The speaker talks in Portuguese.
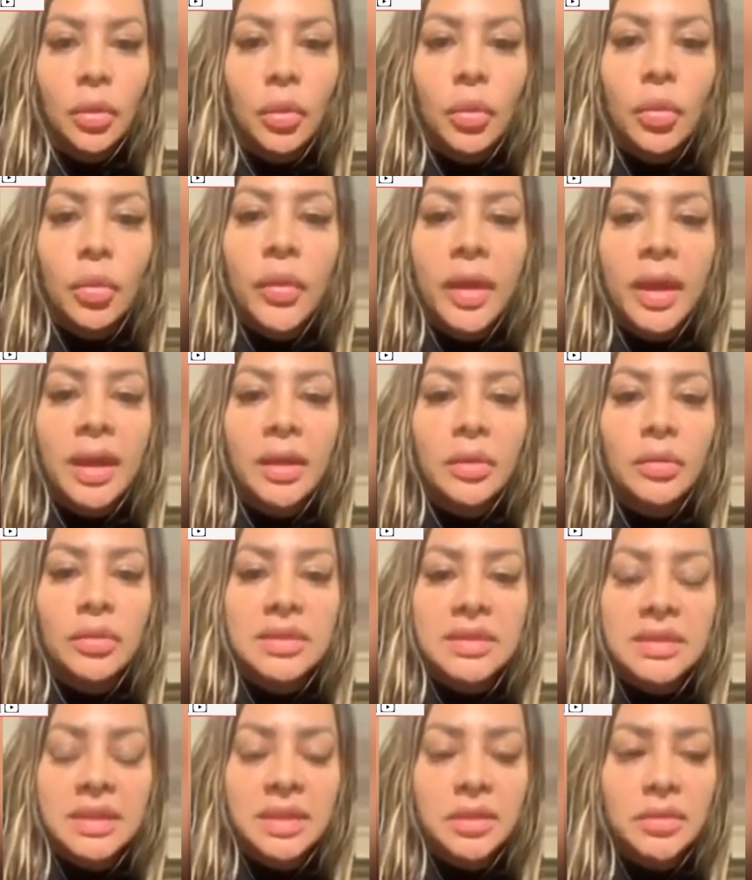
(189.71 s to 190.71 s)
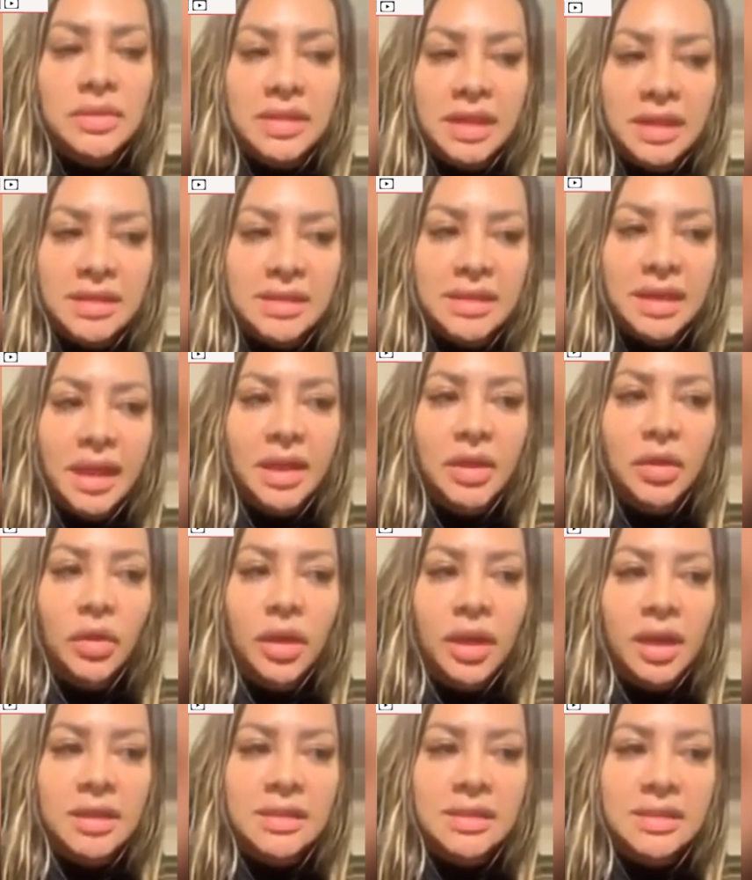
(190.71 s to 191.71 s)
Um, ela conseguiu cessar em
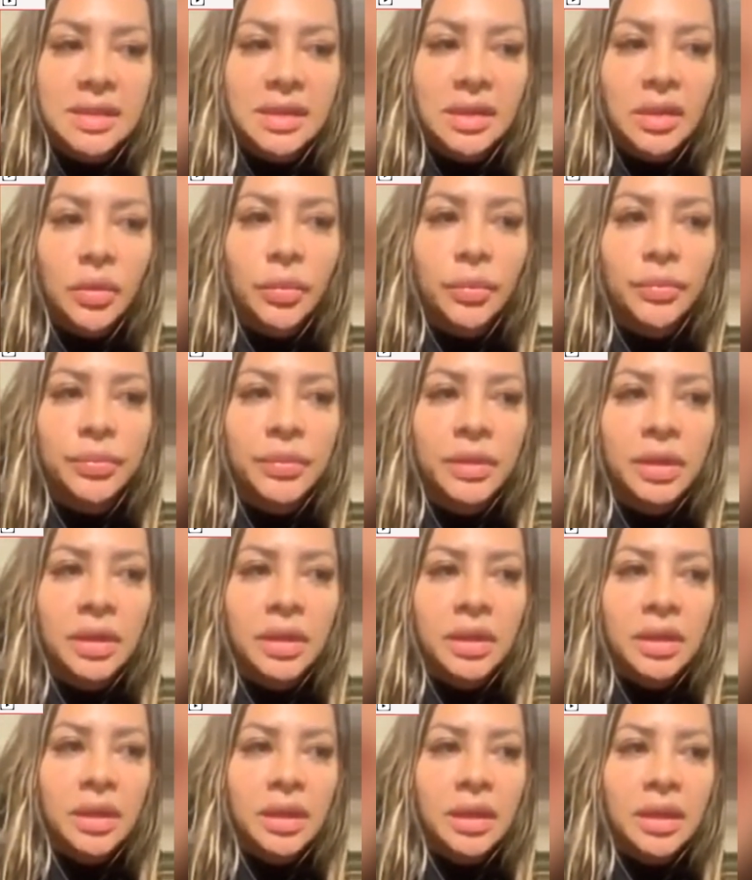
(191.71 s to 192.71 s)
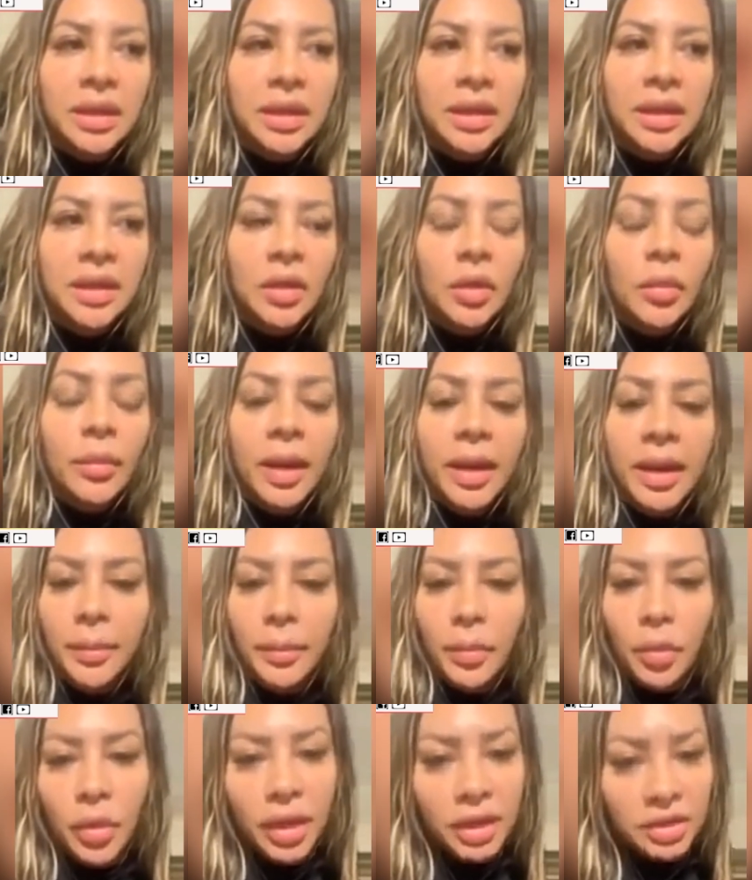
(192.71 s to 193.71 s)
oração é, uma
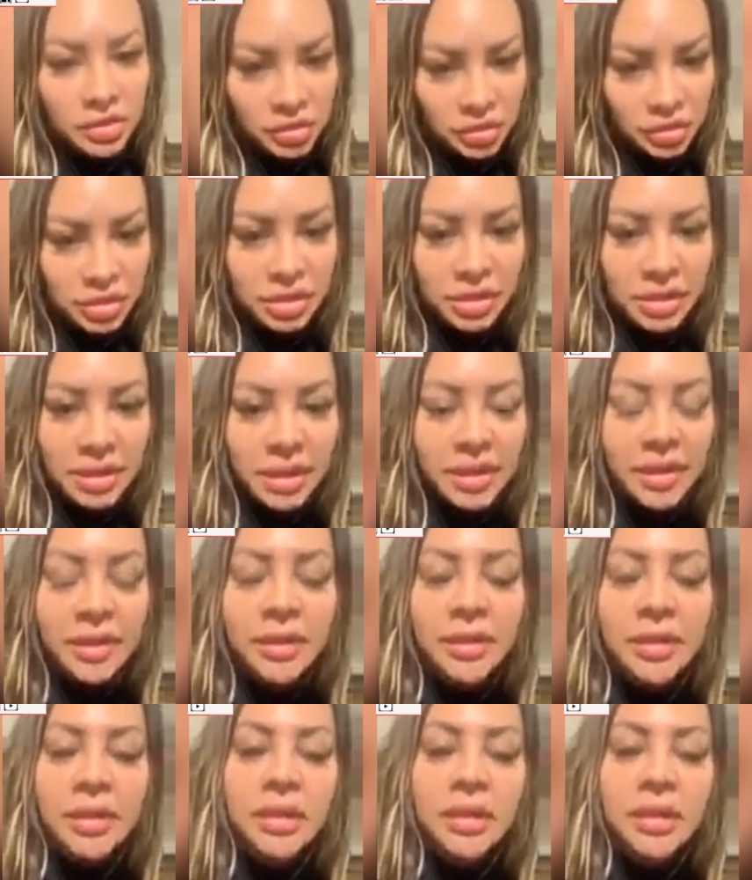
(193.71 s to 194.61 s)
hemorragia,